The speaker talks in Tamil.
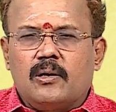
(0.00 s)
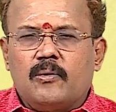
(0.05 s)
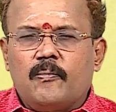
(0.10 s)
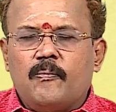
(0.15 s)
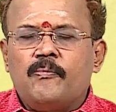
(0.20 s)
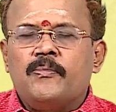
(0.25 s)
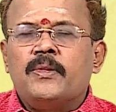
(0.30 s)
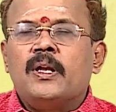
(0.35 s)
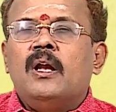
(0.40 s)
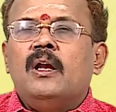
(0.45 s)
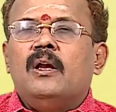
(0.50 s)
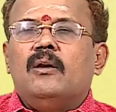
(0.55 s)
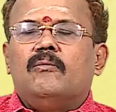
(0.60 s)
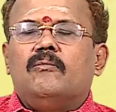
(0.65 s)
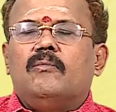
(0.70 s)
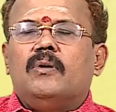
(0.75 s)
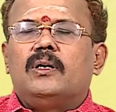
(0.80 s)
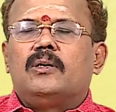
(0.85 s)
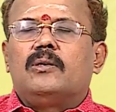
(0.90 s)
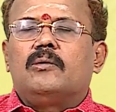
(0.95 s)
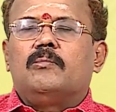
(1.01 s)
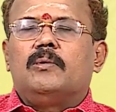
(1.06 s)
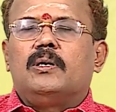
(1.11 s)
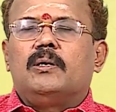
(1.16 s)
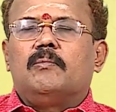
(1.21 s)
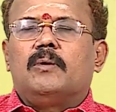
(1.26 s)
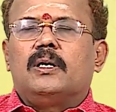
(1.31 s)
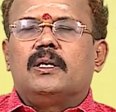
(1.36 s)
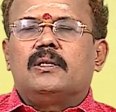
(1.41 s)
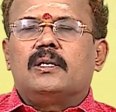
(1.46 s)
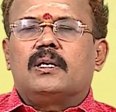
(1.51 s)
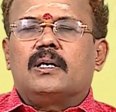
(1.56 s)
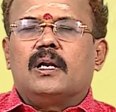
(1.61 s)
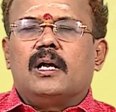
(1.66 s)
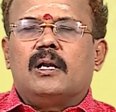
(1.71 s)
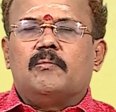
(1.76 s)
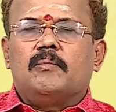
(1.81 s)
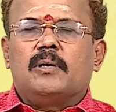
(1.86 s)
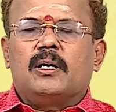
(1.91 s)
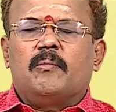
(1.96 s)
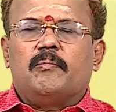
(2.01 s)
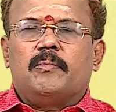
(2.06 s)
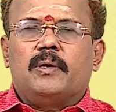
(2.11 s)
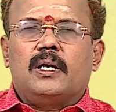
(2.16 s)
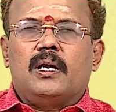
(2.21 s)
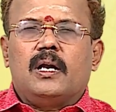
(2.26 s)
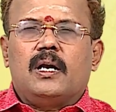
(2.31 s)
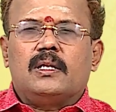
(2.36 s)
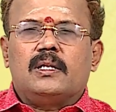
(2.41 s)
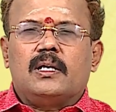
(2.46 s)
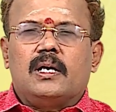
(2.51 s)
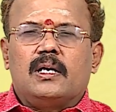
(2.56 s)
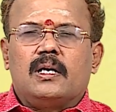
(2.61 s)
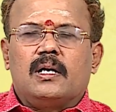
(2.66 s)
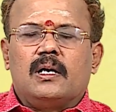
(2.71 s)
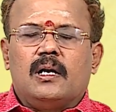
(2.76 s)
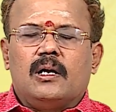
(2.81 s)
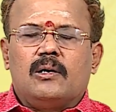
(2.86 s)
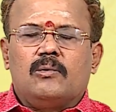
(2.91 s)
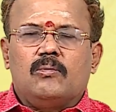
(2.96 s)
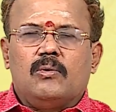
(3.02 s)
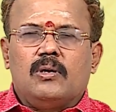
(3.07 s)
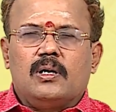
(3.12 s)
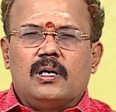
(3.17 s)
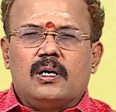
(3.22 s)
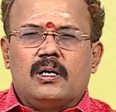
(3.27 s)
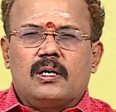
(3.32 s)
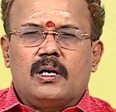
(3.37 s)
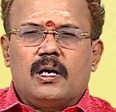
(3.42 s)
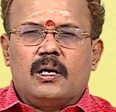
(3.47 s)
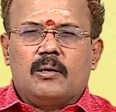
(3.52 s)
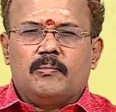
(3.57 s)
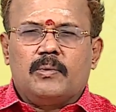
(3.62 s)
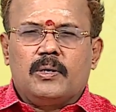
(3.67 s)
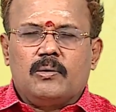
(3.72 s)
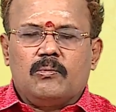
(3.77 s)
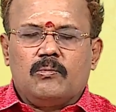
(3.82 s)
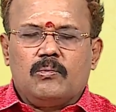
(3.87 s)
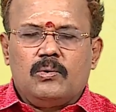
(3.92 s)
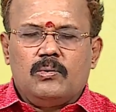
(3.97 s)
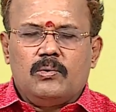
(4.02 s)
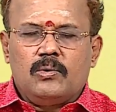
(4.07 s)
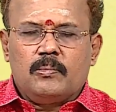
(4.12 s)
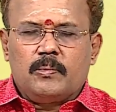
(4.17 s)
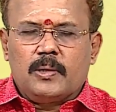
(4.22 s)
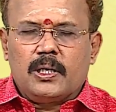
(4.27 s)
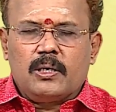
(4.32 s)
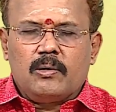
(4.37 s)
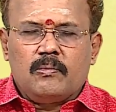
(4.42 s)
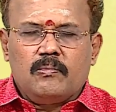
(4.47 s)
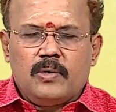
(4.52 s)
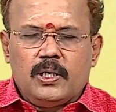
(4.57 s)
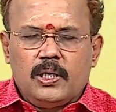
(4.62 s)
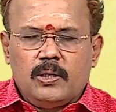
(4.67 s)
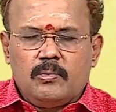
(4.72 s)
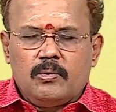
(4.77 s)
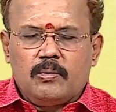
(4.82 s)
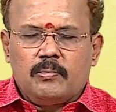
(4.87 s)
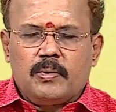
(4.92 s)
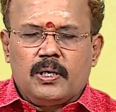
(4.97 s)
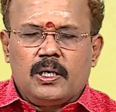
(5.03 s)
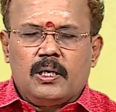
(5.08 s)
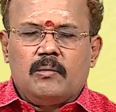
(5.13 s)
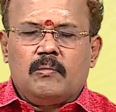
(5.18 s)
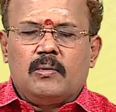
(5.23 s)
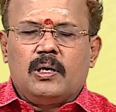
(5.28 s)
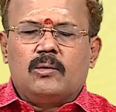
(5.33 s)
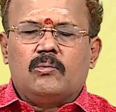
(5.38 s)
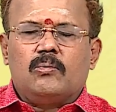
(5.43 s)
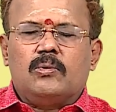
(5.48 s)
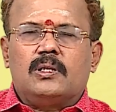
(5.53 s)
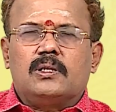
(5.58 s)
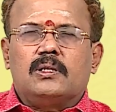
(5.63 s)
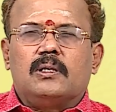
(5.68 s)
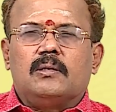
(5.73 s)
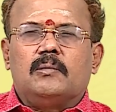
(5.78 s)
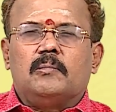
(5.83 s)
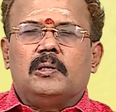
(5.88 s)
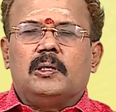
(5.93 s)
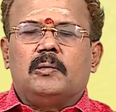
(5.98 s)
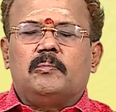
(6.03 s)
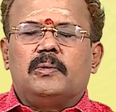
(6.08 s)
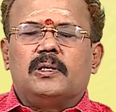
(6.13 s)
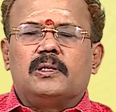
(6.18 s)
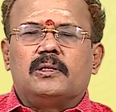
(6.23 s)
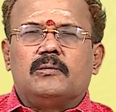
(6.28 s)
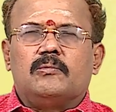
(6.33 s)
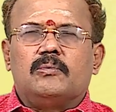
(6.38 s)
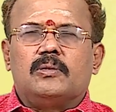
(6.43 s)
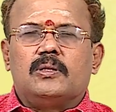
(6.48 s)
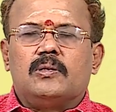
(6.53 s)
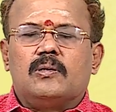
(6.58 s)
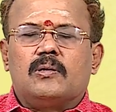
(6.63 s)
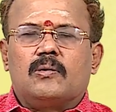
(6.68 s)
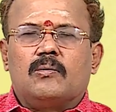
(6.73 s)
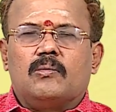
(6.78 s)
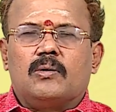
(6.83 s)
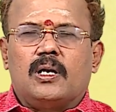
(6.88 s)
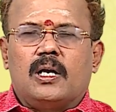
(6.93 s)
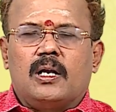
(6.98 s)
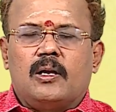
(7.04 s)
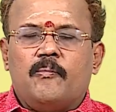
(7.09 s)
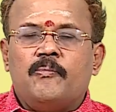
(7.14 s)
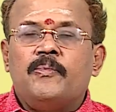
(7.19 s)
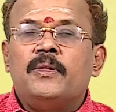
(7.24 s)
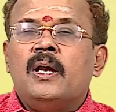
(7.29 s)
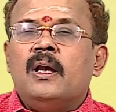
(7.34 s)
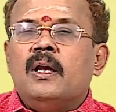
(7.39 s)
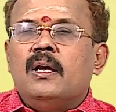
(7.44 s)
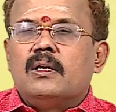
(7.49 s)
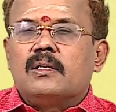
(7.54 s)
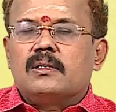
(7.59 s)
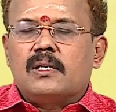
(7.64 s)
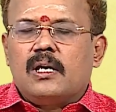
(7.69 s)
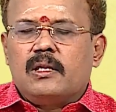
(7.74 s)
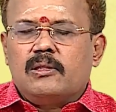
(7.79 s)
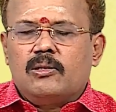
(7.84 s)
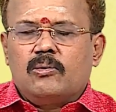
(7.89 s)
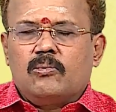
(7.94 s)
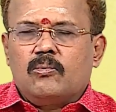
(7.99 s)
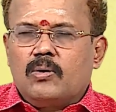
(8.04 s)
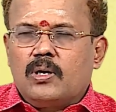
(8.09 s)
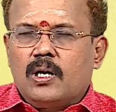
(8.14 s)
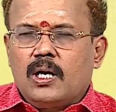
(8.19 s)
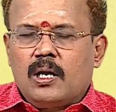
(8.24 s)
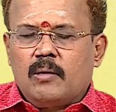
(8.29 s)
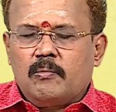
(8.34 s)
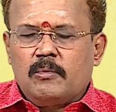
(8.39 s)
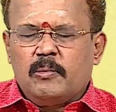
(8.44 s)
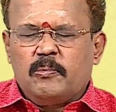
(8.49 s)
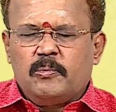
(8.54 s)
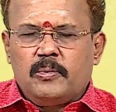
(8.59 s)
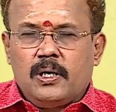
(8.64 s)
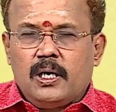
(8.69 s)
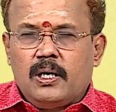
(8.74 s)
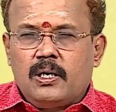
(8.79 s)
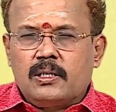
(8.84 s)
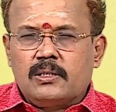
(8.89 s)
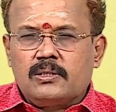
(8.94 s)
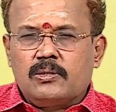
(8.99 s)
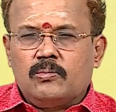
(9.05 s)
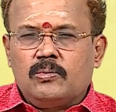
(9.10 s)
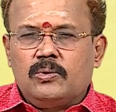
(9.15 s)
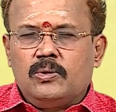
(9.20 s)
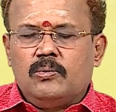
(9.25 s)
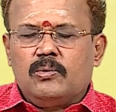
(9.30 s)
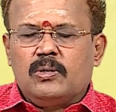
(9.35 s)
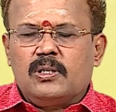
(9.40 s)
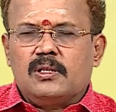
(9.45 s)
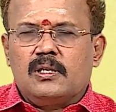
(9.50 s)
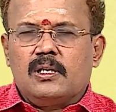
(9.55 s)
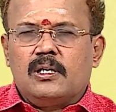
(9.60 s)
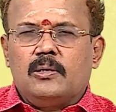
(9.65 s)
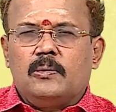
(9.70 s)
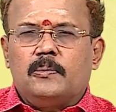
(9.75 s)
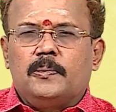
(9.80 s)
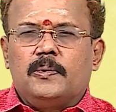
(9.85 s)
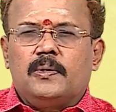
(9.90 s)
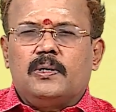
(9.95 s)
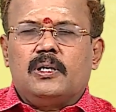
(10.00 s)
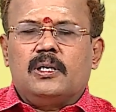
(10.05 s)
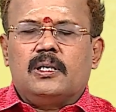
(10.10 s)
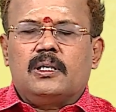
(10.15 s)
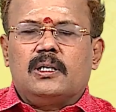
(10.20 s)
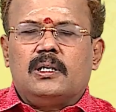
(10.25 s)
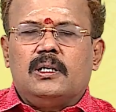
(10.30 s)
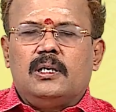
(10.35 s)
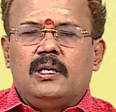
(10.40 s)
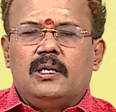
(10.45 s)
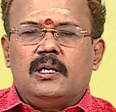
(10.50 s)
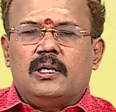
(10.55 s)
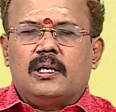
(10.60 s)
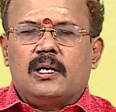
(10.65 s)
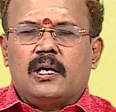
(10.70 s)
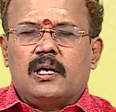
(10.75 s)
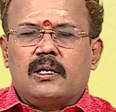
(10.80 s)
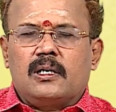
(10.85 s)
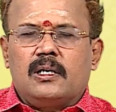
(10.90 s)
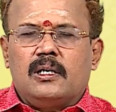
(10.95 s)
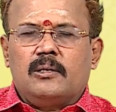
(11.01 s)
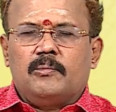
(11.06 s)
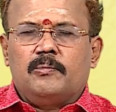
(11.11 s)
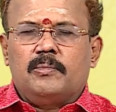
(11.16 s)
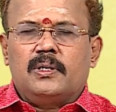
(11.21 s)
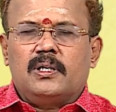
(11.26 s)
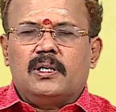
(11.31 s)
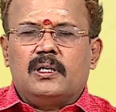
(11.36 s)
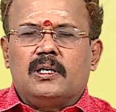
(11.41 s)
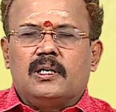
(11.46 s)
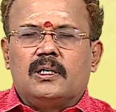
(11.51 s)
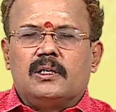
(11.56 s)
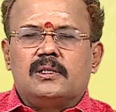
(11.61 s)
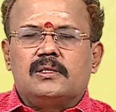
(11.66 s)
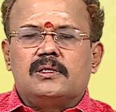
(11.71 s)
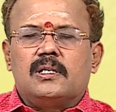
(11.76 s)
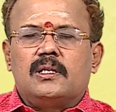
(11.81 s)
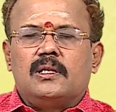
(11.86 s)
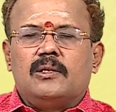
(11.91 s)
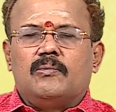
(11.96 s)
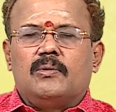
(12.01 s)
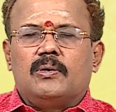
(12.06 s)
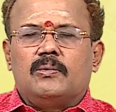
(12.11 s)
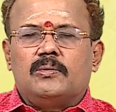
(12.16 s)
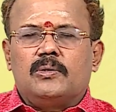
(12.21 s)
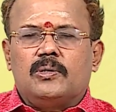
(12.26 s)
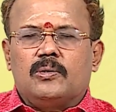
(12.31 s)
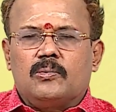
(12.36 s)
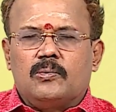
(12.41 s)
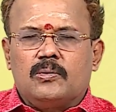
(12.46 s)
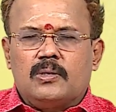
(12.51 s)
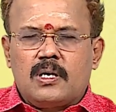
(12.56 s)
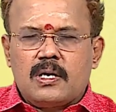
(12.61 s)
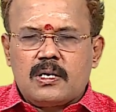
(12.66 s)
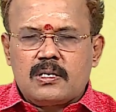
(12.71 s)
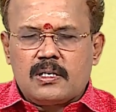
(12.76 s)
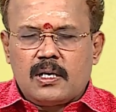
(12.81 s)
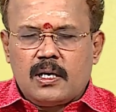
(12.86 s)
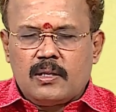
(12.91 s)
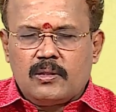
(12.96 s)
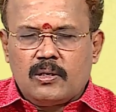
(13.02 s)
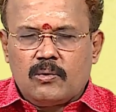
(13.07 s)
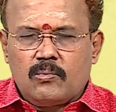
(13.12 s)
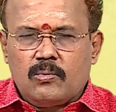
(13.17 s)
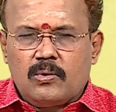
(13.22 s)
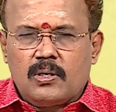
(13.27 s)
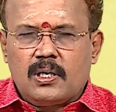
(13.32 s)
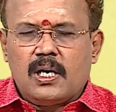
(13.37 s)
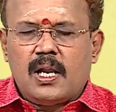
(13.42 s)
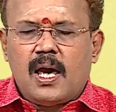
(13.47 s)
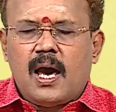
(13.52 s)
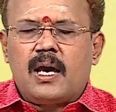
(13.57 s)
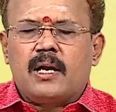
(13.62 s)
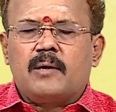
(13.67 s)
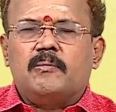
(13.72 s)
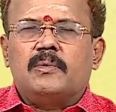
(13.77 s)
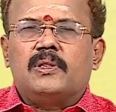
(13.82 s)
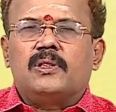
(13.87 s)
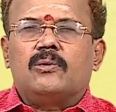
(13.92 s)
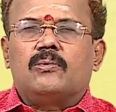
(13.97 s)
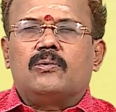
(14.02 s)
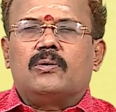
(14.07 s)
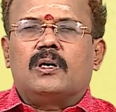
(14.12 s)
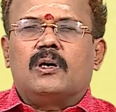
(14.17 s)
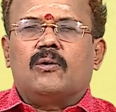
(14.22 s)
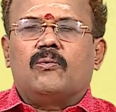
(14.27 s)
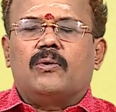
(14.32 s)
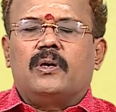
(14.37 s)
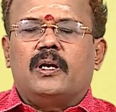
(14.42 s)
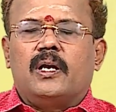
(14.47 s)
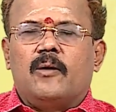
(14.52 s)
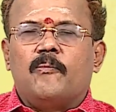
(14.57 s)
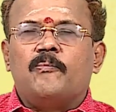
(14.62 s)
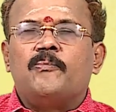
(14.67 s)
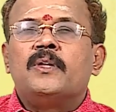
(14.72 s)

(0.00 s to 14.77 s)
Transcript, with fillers: தரும் வேற்றுமொழி மனிதர்களால் மிகப்பெரிய ஆதாயங்கள் அனுகூலங்கள் காணப்படும் உள்ளூர் பயணம் வெளியூர் பயணம் அனுகூலத்தையும் ஏற்படுத்துவதற்குண்டான சாத்தியக்கூறான அமைப்பு அரசு உத்தியோகத்தில் இருப்பவர்களுக்கு நீண்ட நாட்களுக்கு பிறகு நல்ல செய்தி வருவதற்குண்டான சாத்தியக்கூறுகள் ஆரம்பித்திருக்கக்கூடிய